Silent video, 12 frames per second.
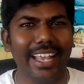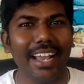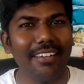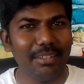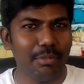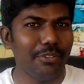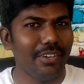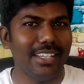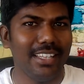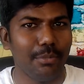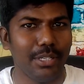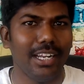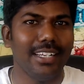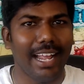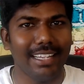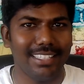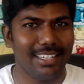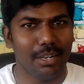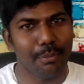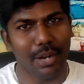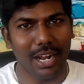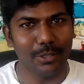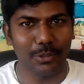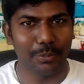ஏன் இப்படி வருது அப்படின்னா நேச்சுரலாக
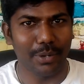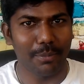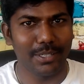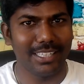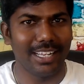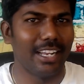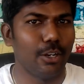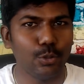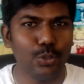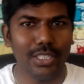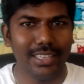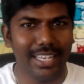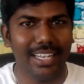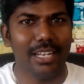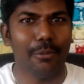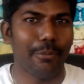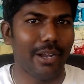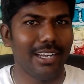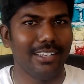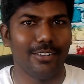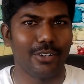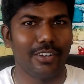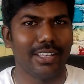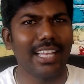பாலோட ப்ராப்பர்ட்டி தாங்க கொஞ்சம் திக்கு பால்
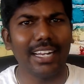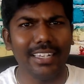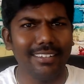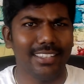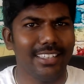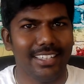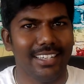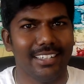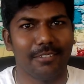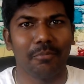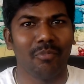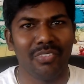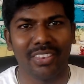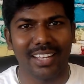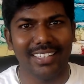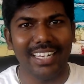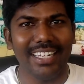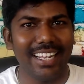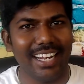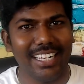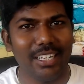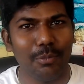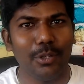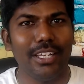ஓகேவா தண்ணி வந்து தின்னு தண்ணியை
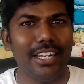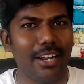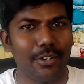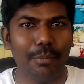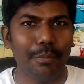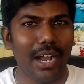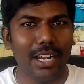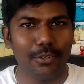கலக்கும் போது என்ன ஆகுனா பால்